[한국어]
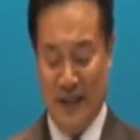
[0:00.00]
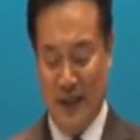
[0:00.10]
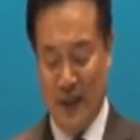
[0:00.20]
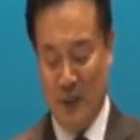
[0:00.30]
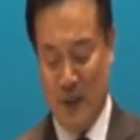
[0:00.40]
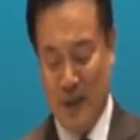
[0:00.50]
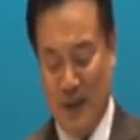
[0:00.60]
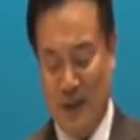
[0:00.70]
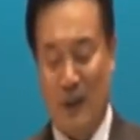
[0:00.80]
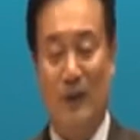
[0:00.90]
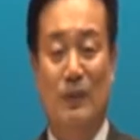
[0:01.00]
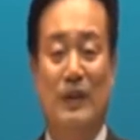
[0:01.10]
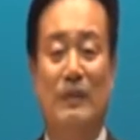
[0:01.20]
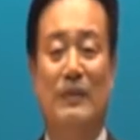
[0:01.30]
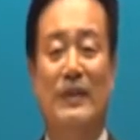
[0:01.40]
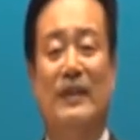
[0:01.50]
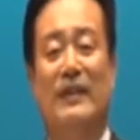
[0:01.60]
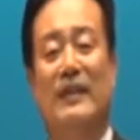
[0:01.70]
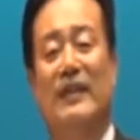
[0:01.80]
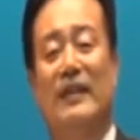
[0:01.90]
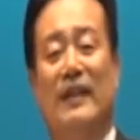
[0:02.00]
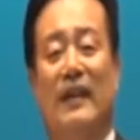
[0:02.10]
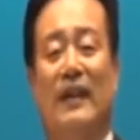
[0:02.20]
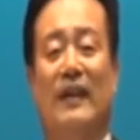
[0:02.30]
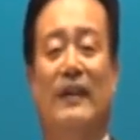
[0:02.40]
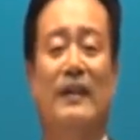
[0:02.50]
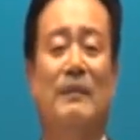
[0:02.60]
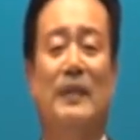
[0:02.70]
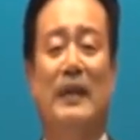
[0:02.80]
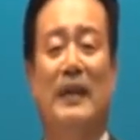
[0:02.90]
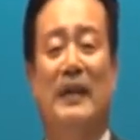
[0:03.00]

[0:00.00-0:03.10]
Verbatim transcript: 이것이 평생 저를 붙잡은 예, 은혜입니다.